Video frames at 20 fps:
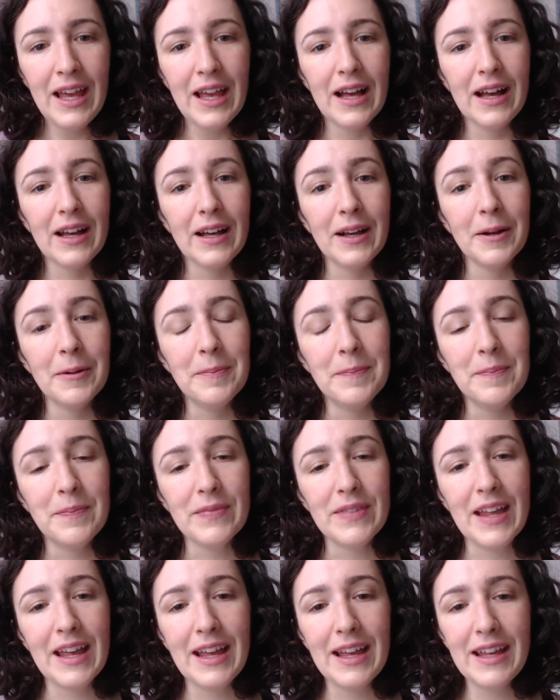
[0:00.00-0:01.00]
Euh,
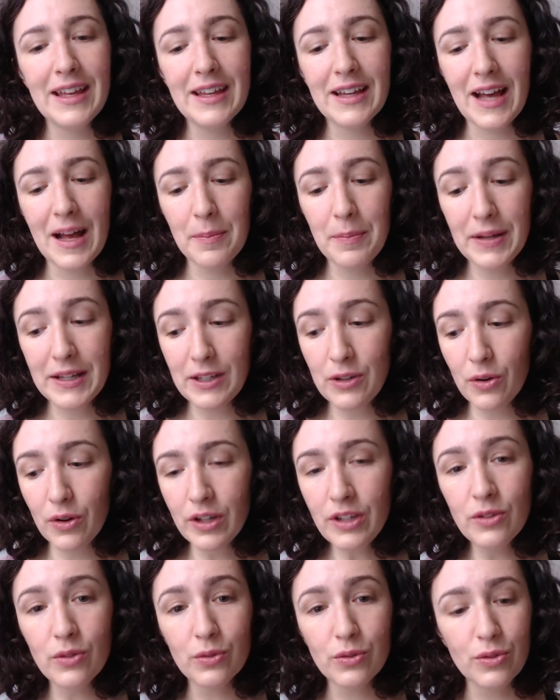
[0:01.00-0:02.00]
et a priori,
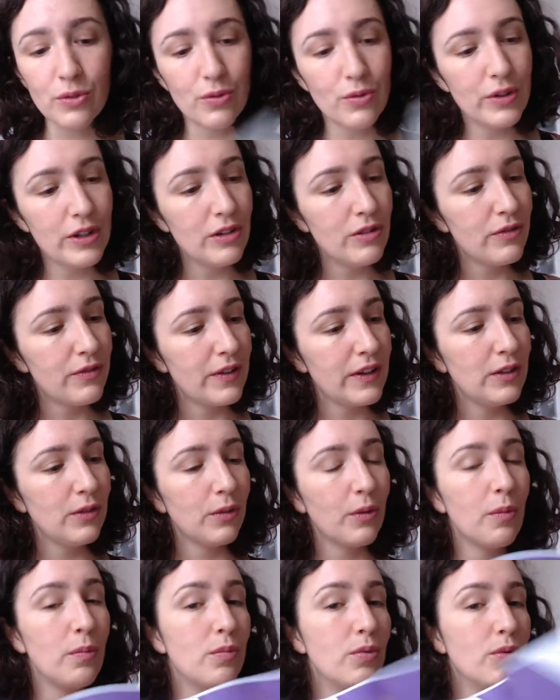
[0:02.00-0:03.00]
donc du coup, il le fait donc,
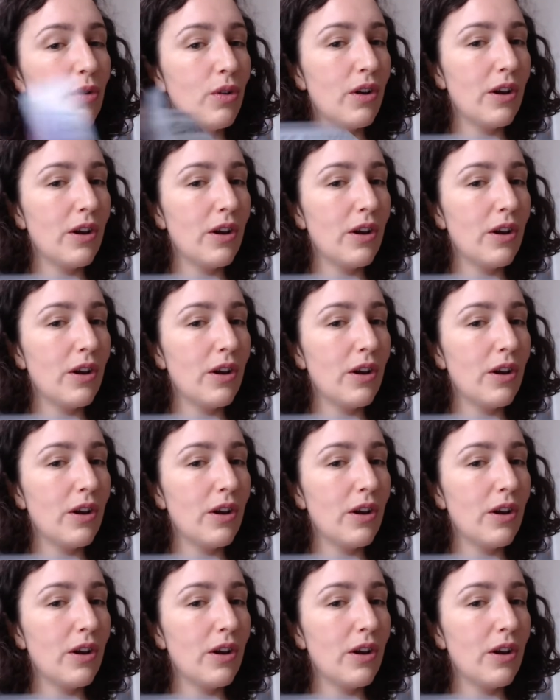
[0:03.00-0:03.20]
pour,